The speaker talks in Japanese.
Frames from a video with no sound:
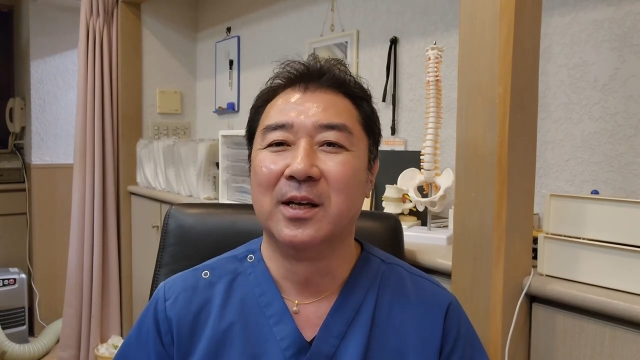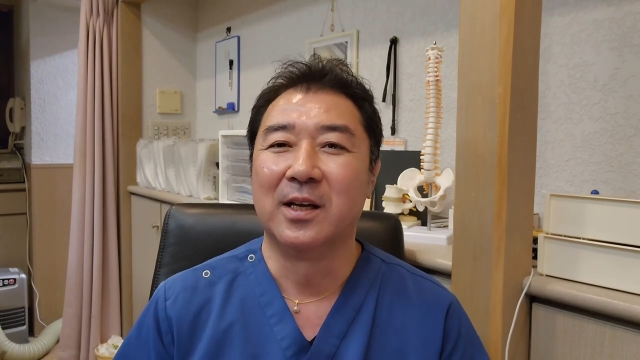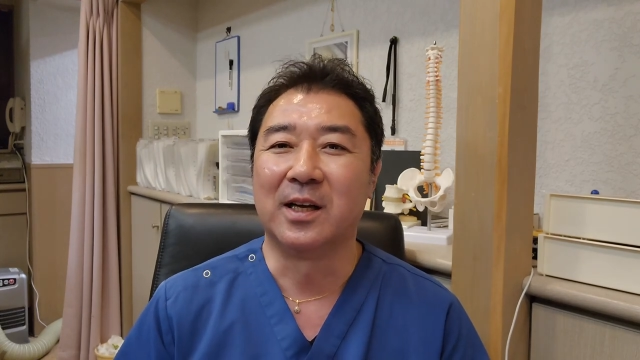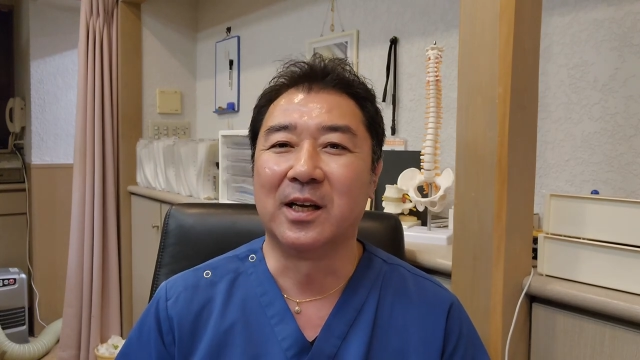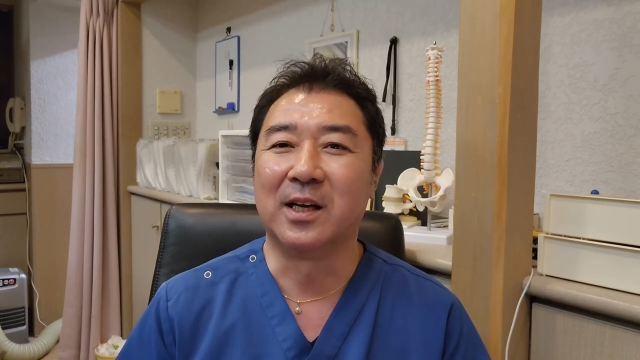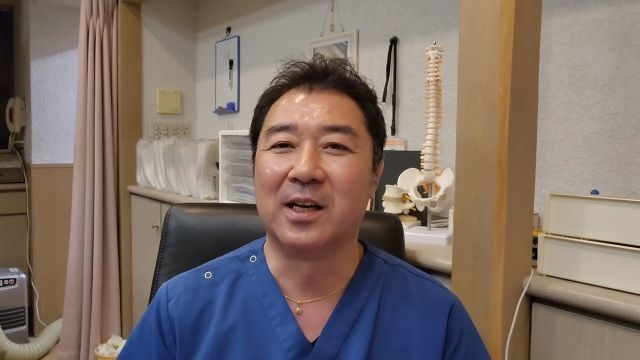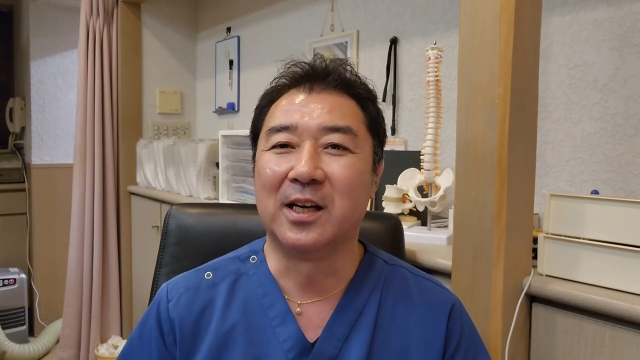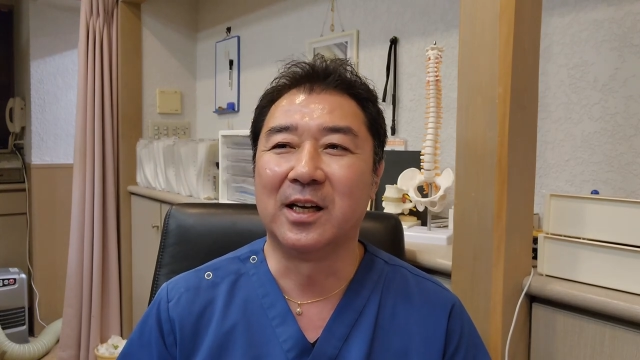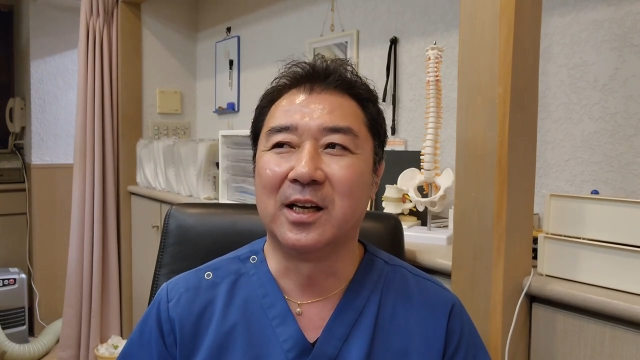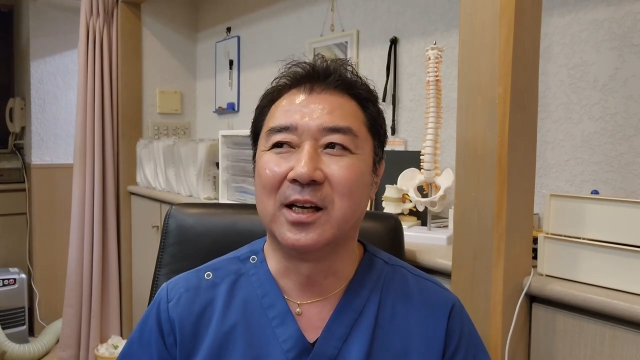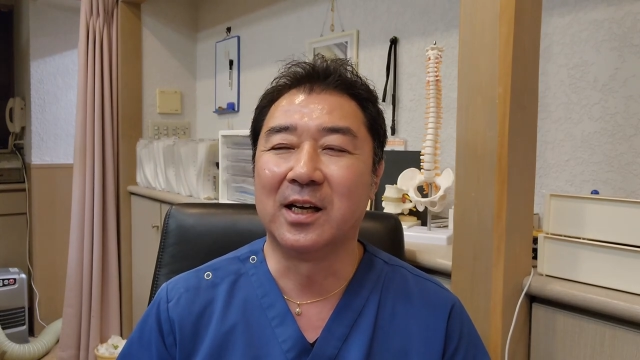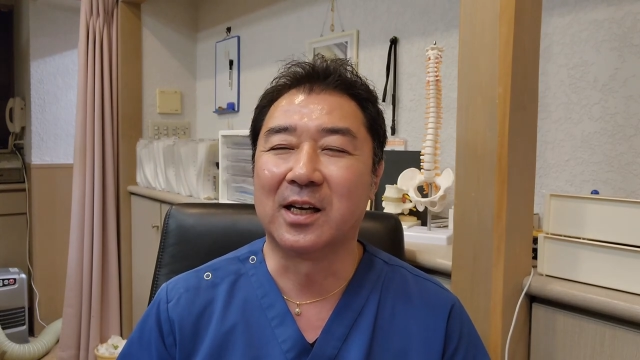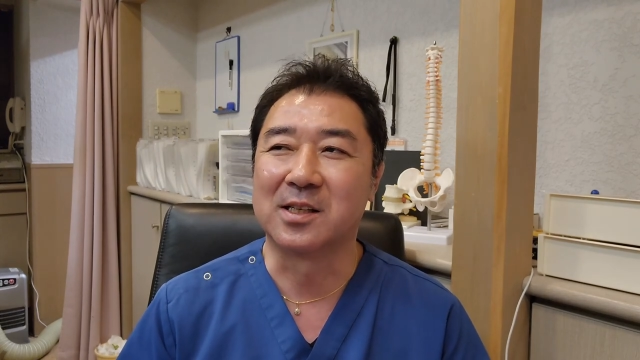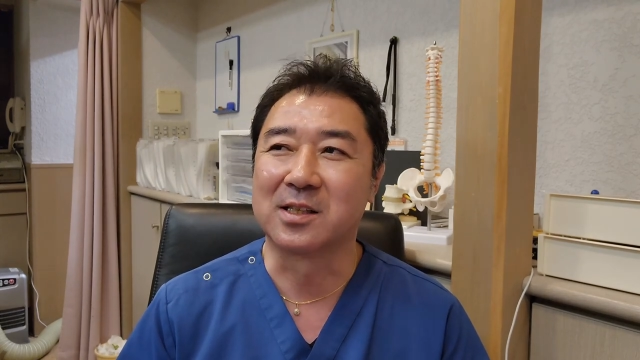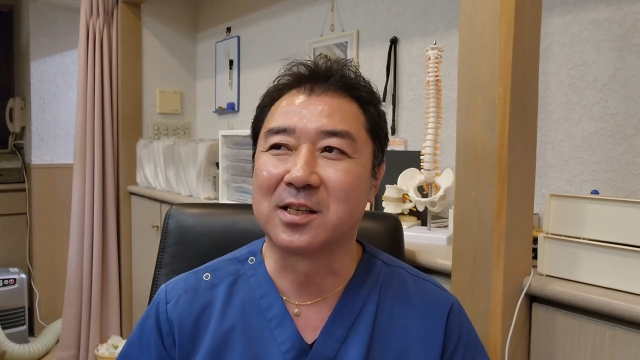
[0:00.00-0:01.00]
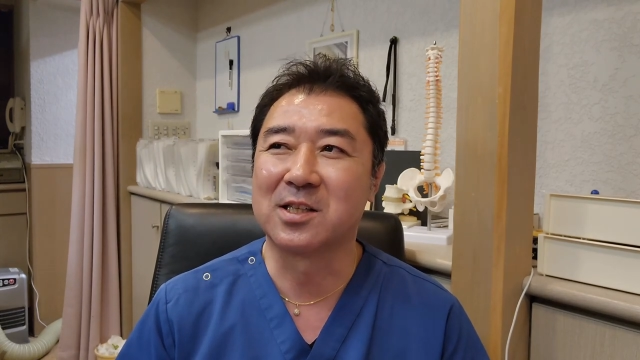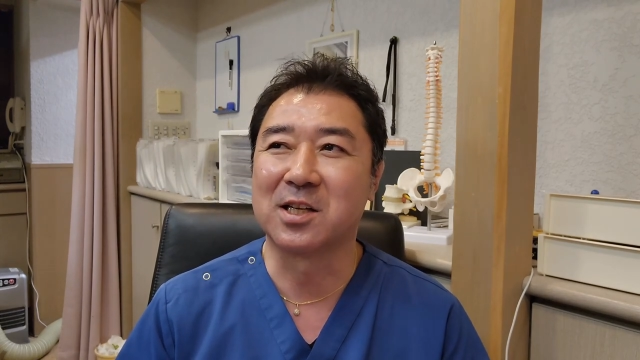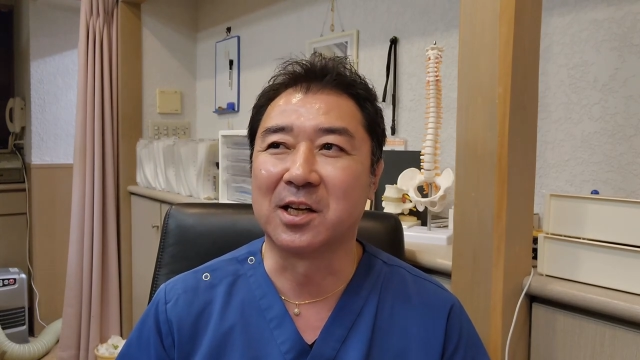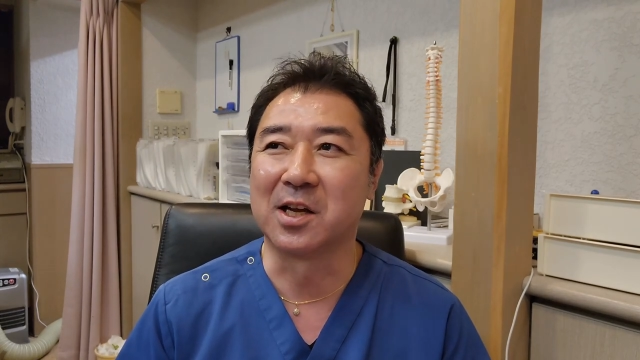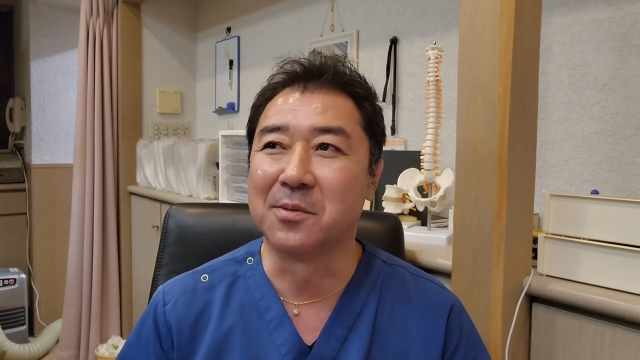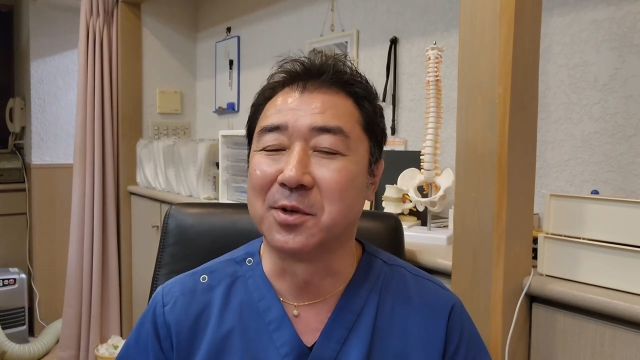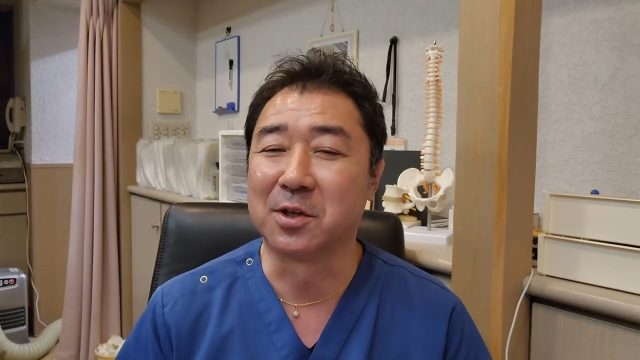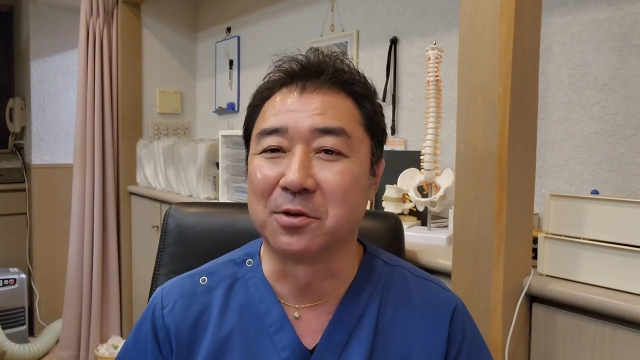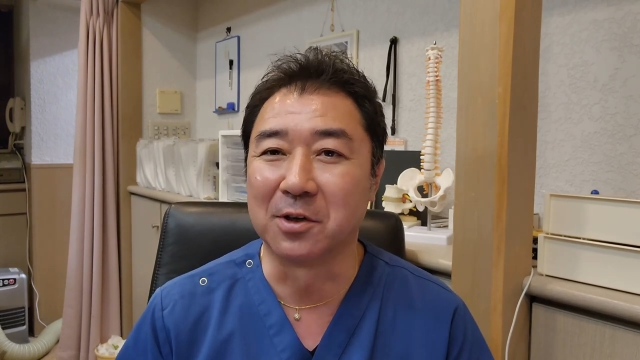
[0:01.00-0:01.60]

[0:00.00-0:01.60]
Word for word: えー、恥ずかしいからやめて